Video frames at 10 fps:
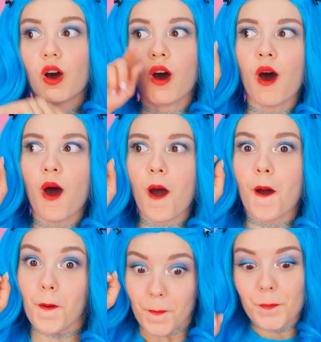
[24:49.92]
Khoan,
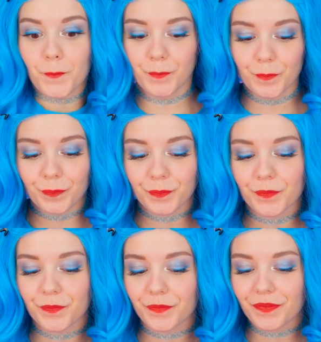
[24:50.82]
có cách rồi.
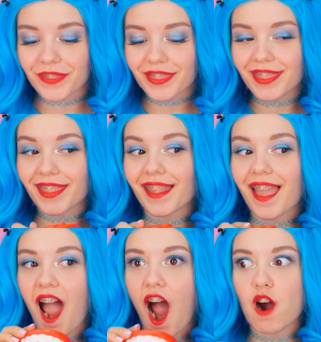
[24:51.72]

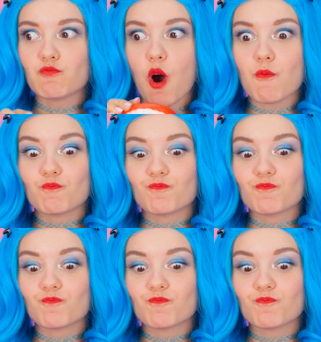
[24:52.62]
Bộ